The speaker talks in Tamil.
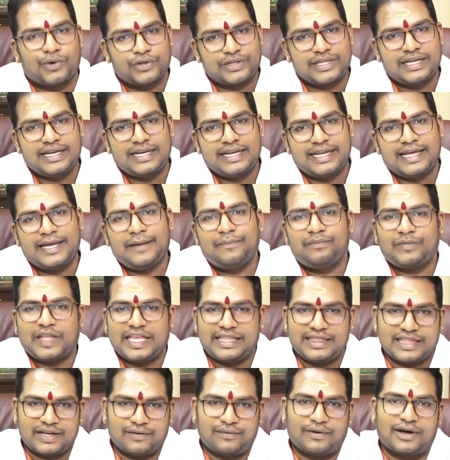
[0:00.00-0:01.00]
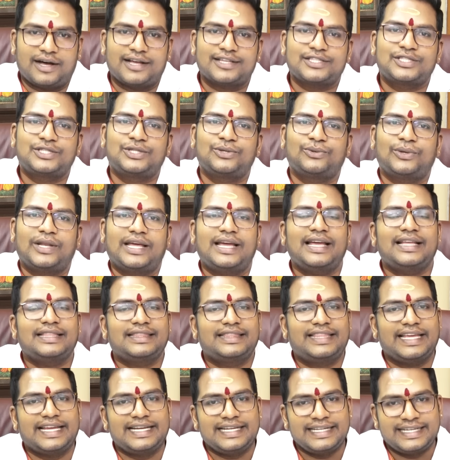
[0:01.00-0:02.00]
முதல்ல இந்த வாஸ்துல
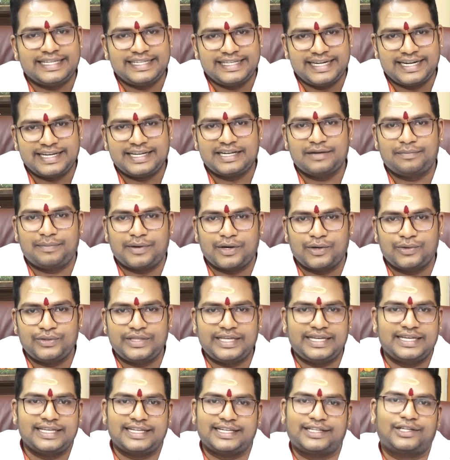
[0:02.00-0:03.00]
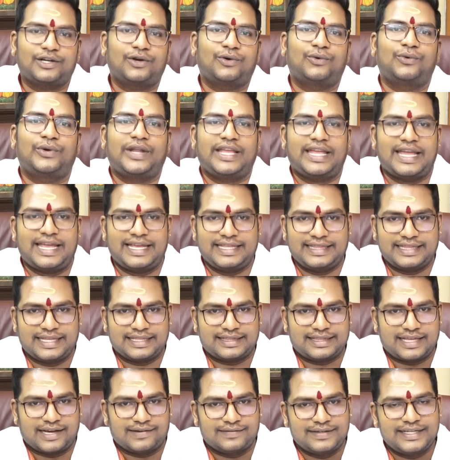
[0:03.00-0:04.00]
தென்கிழக்கு பகுதியில் இருக்கக்கூடிய
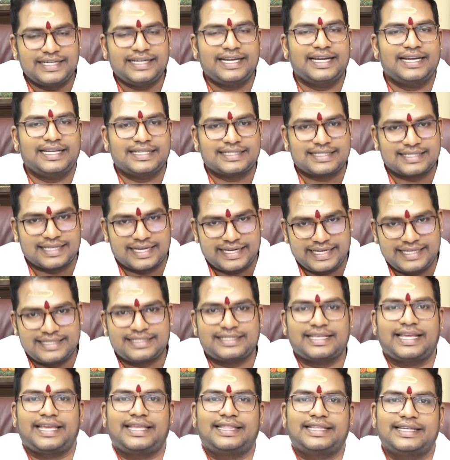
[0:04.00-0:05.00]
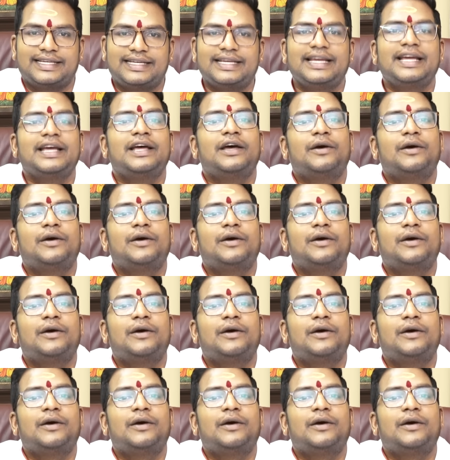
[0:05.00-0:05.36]
இந்த தவறுகளை சரி செய்து